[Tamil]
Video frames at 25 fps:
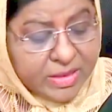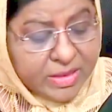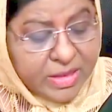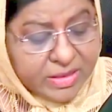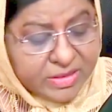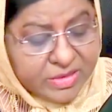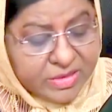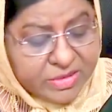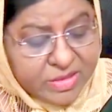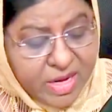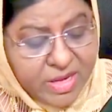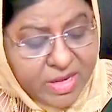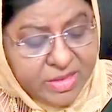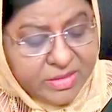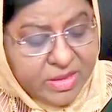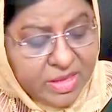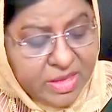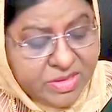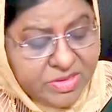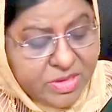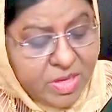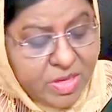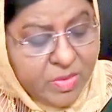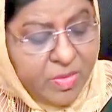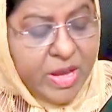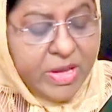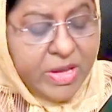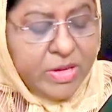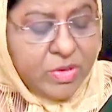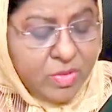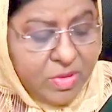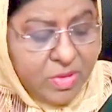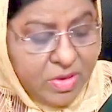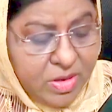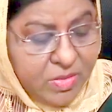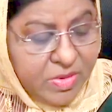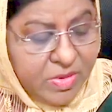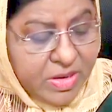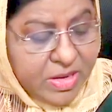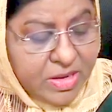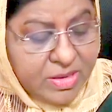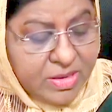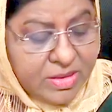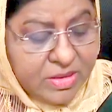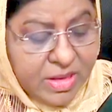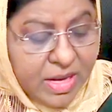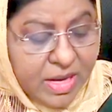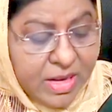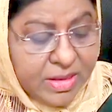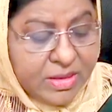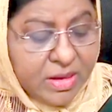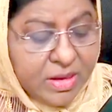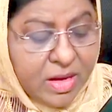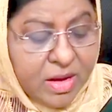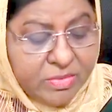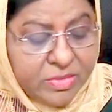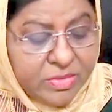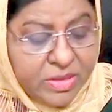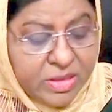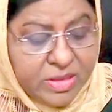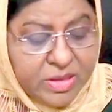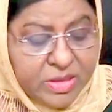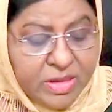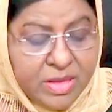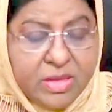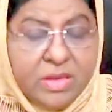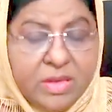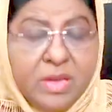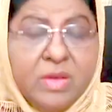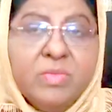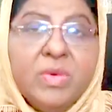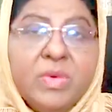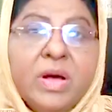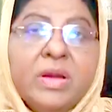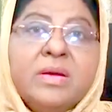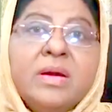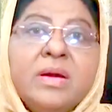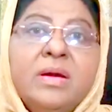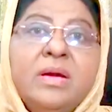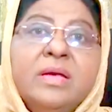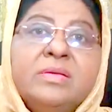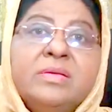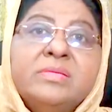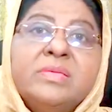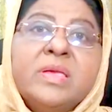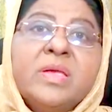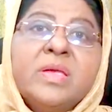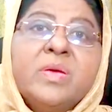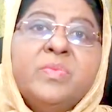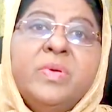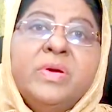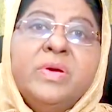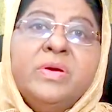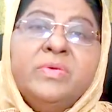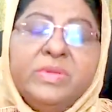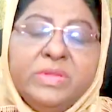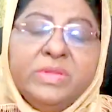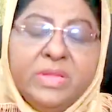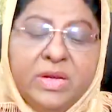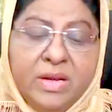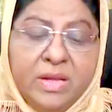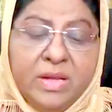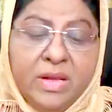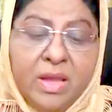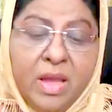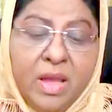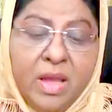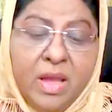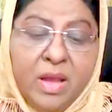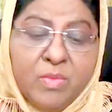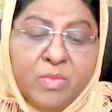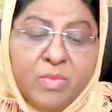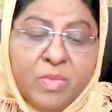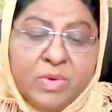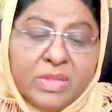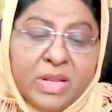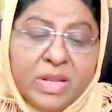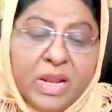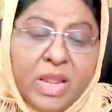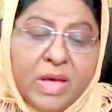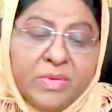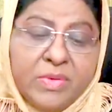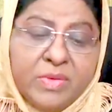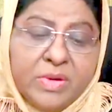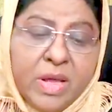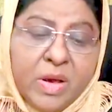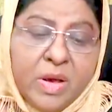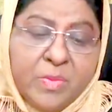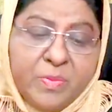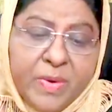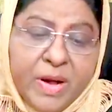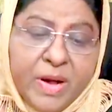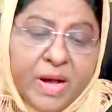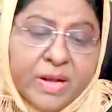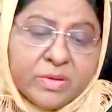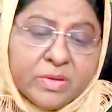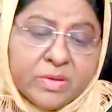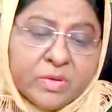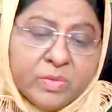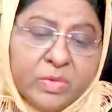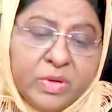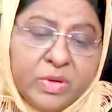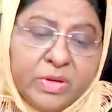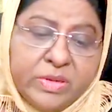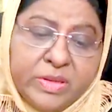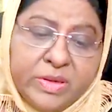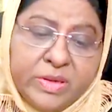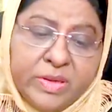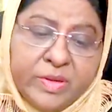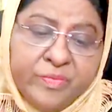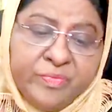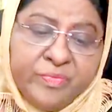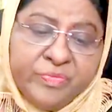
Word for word: கத்தரை தஞ்சமாய் கொண்டவர்கள் நான்காவது நீதிமான்கள் அசைக்கப்படுவதில்லை முதலாவது நாம் பார்க்கும் பொழுது